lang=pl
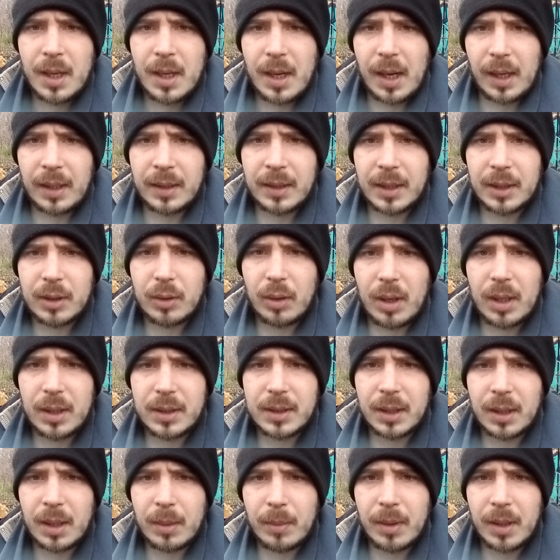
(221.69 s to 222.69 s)
A nie to lecę
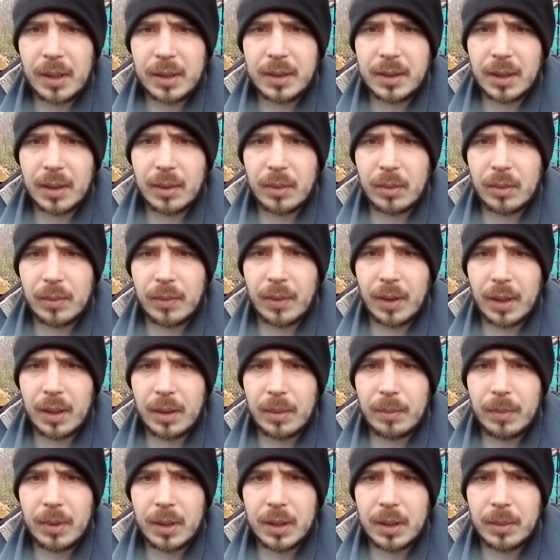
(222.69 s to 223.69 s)
na Marsa, kurwa,
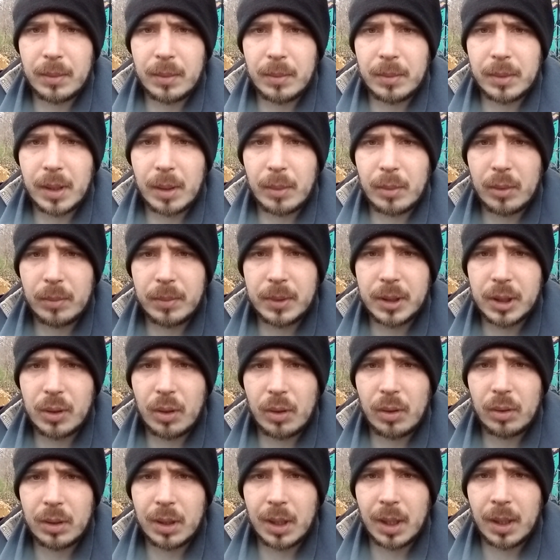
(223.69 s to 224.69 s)
będę tam robić
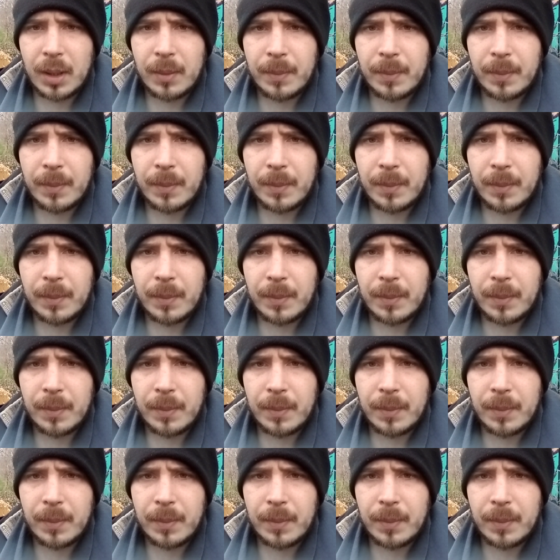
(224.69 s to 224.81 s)
kolonia.